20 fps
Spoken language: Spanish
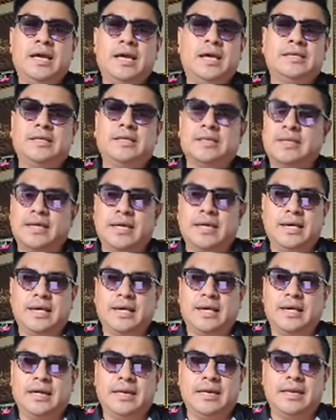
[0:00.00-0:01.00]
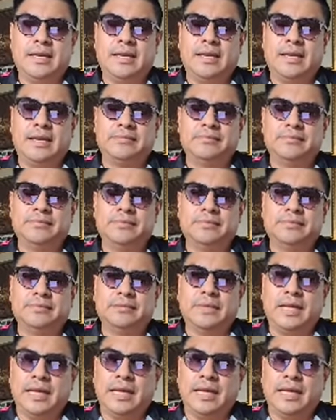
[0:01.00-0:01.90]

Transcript: Así es que mm,